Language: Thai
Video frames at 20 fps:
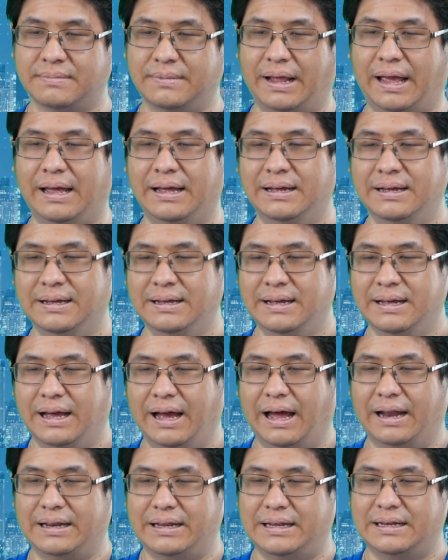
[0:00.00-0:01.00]
นะ
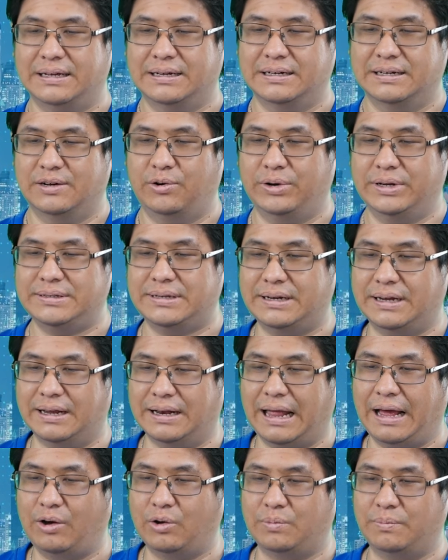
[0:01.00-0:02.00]
อันนี้คือคนที่เสนอ
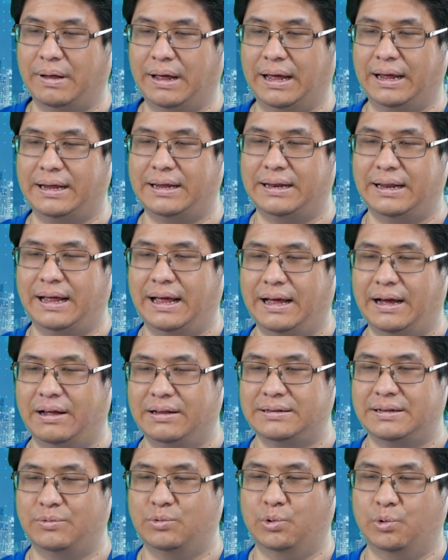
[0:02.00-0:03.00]
ร่างกฎหมายนะฮะก็สนั
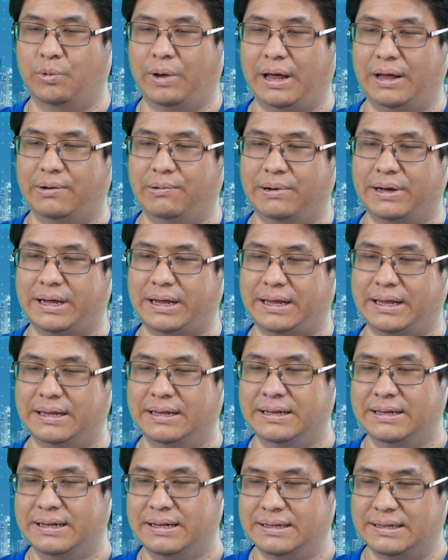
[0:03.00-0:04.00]
บสนุนว่าโอเค
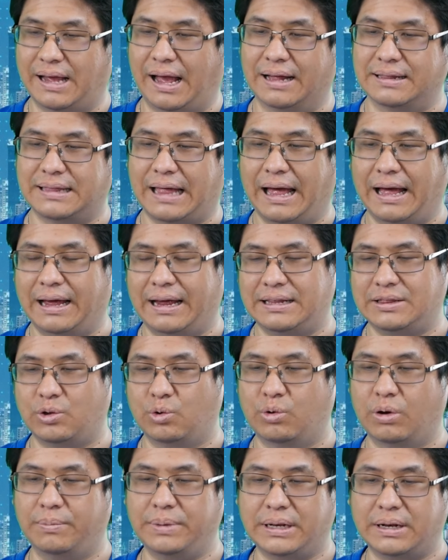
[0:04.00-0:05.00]
อยากตั้งให้ตั
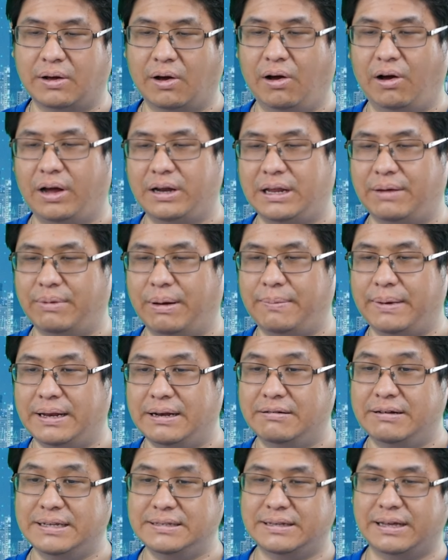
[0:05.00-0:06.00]
วบิตคอยน์เนี่ยมาเป็น
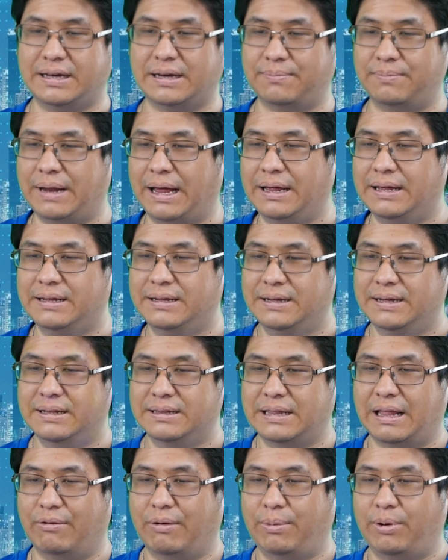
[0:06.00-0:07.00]
รีเซิร์ฟนะ
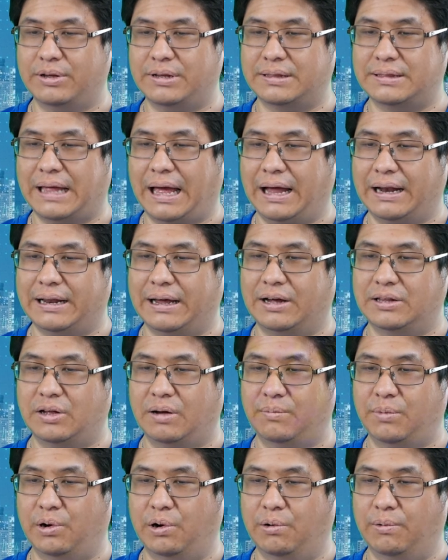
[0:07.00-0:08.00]
แต่ว่าพอจะตั้งเนี่ยก็ต้อ
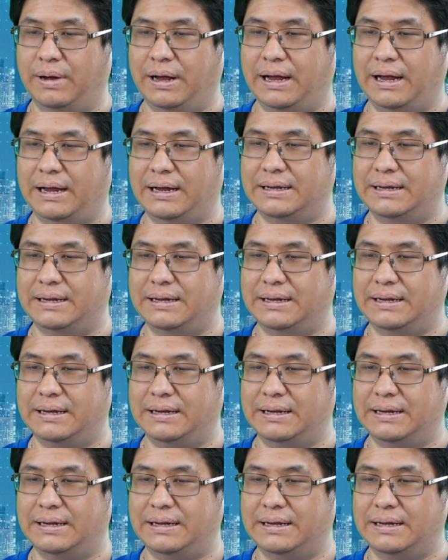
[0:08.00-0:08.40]
งบอกว่า